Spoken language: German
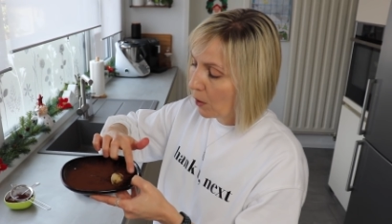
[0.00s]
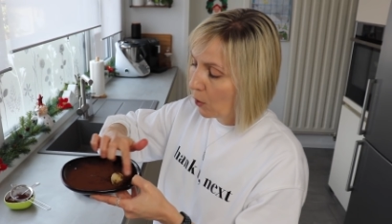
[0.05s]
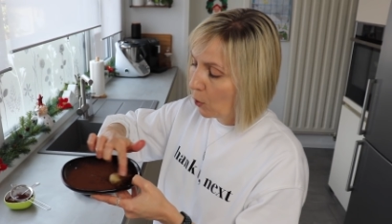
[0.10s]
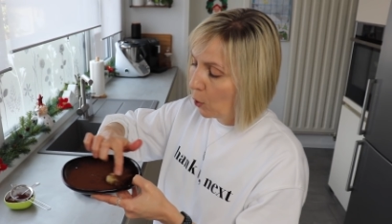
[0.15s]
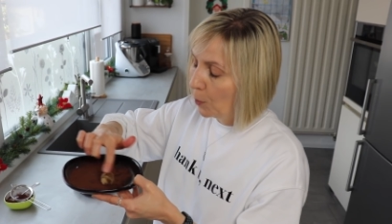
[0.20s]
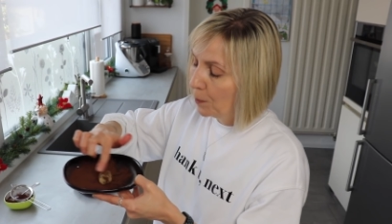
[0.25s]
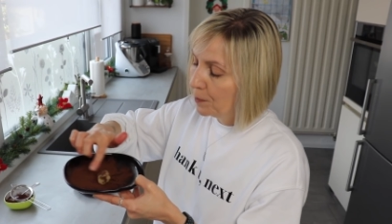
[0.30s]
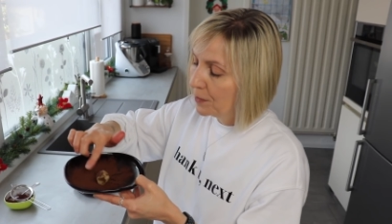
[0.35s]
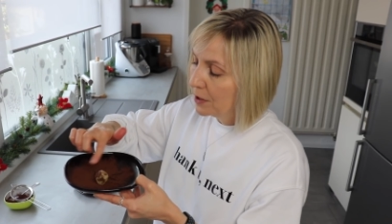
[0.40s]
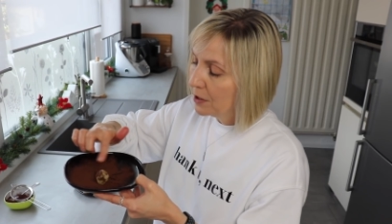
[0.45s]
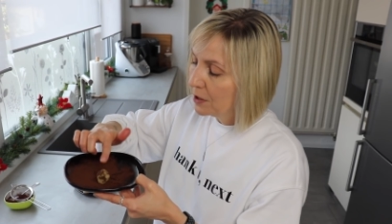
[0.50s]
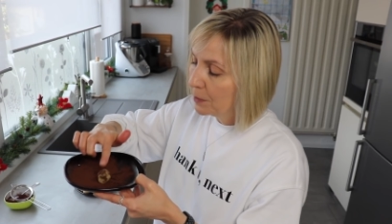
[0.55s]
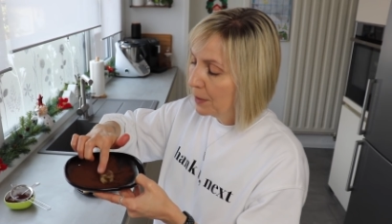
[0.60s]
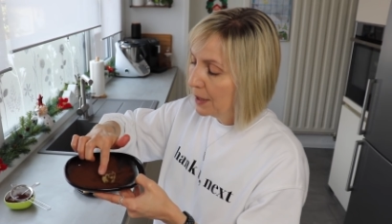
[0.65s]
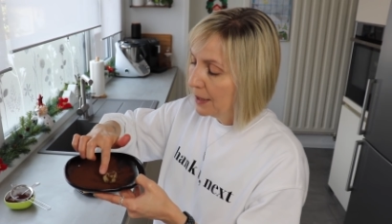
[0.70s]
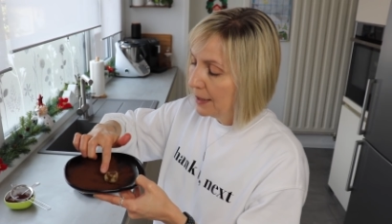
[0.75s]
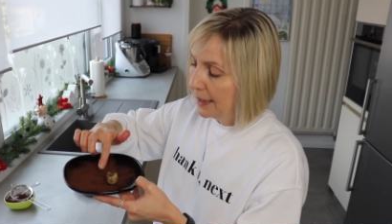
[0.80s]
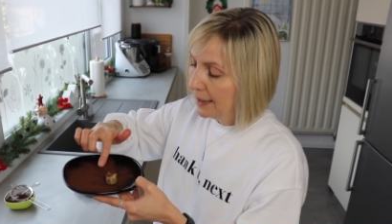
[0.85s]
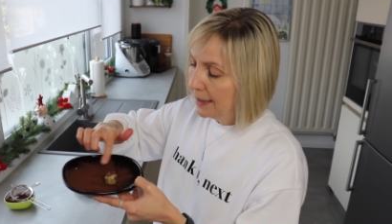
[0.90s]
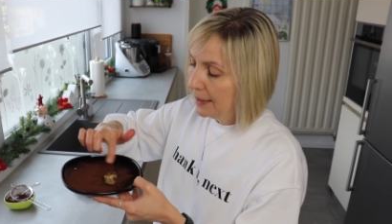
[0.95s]
ob das
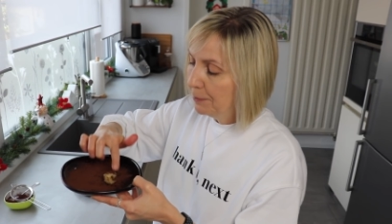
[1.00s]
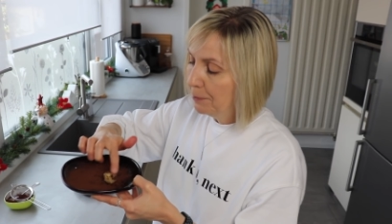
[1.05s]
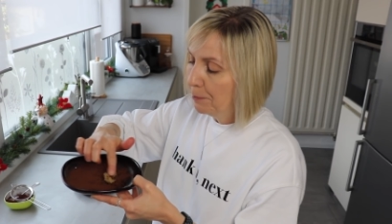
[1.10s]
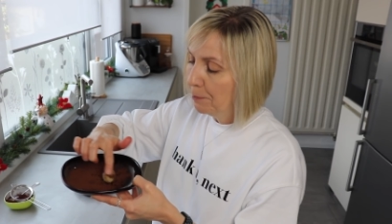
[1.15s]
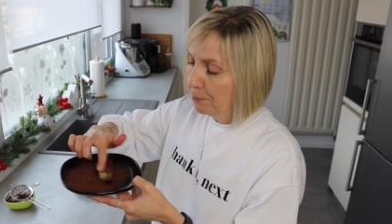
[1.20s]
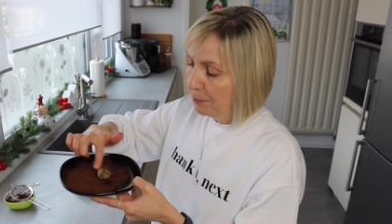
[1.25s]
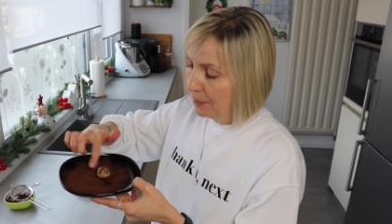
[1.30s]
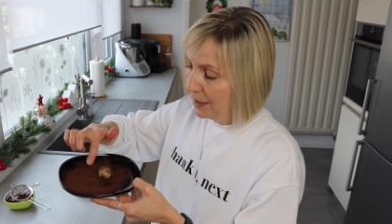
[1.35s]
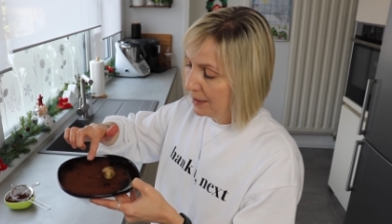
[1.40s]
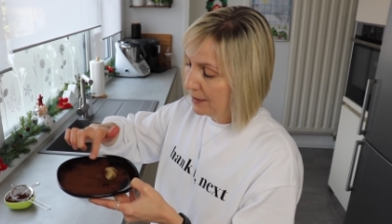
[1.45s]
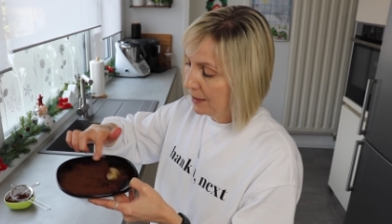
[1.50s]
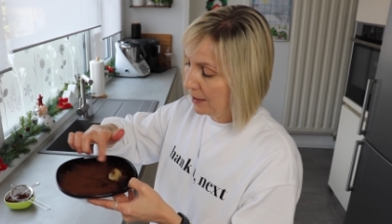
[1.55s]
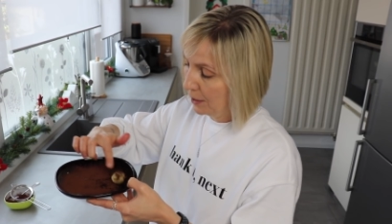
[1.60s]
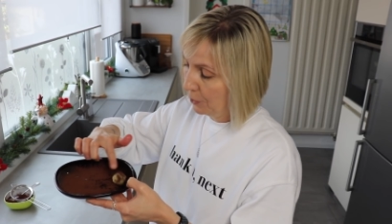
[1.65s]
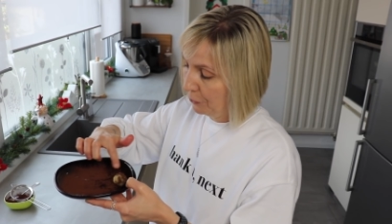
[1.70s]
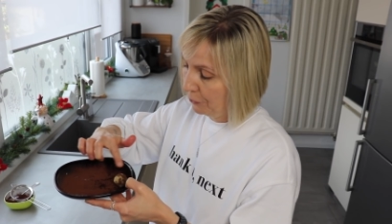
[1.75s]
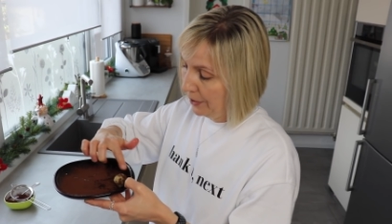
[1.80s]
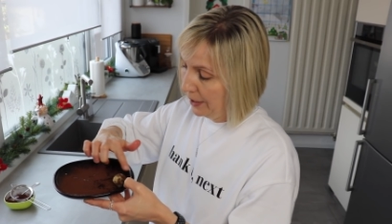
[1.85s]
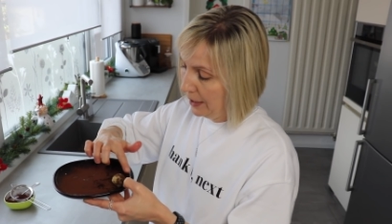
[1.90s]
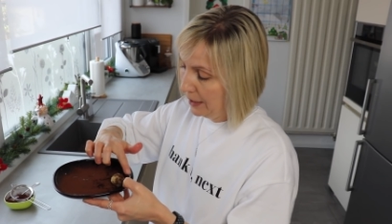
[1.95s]
mir dann besser
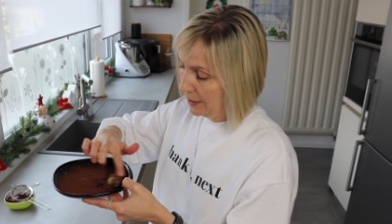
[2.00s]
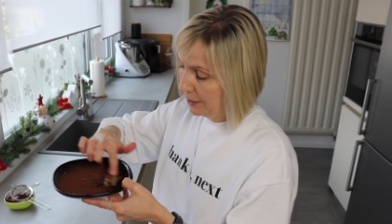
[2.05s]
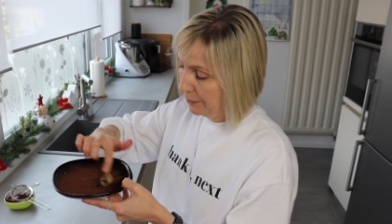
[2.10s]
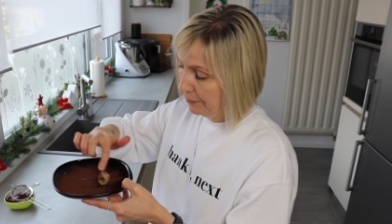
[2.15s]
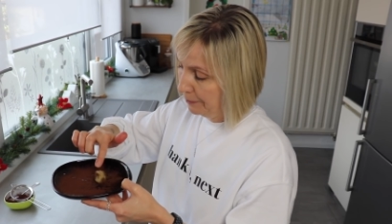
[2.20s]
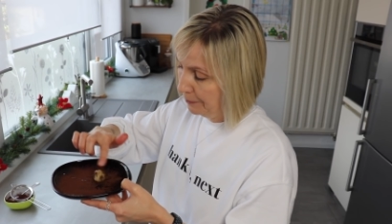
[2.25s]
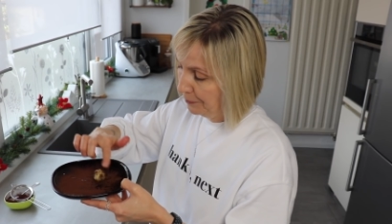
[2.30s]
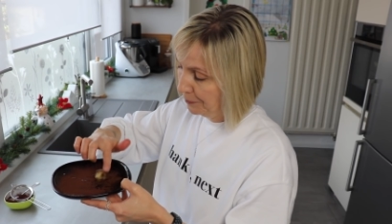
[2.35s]
gefällt.